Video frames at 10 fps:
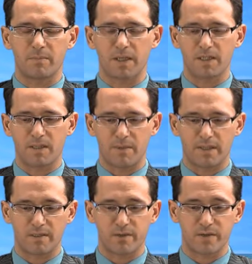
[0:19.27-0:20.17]
März
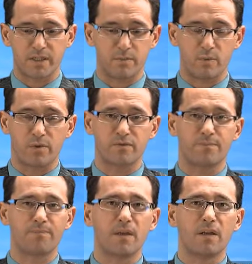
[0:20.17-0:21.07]
2012.
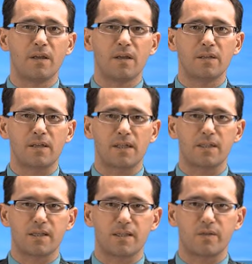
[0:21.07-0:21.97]
Der
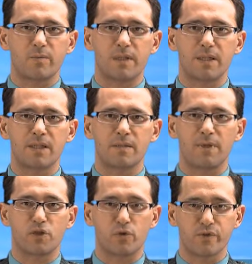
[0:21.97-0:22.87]
DAX hat sich zumindest
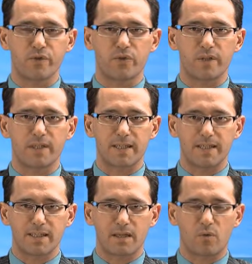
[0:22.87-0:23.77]
per Schlusskurs
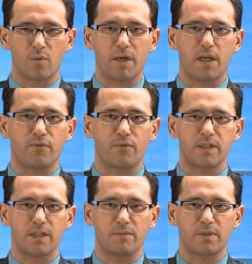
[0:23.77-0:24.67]
gestern oberhalb von
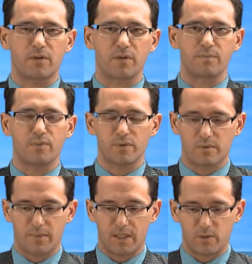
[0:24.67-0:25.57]
7000
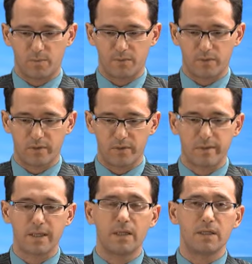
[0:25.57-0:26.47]
Punkten behaupten
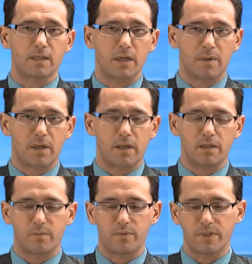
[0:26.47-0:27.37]
können. Es gab ein
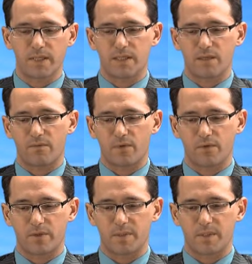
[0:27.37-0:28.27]
kleines Plus gestern von
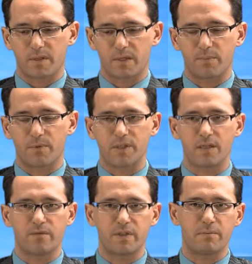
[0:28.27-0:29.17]

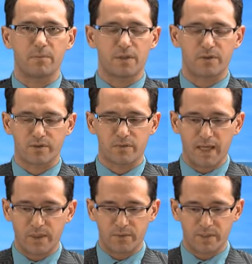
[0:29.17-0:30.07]
0,23 auf
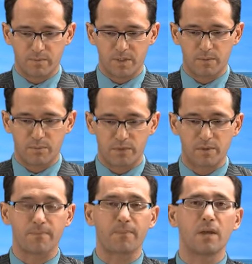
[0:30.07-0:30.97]
7071
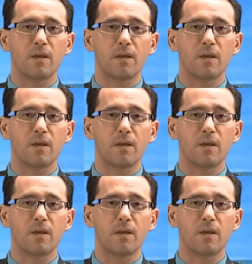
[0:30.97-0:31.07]
Punkte.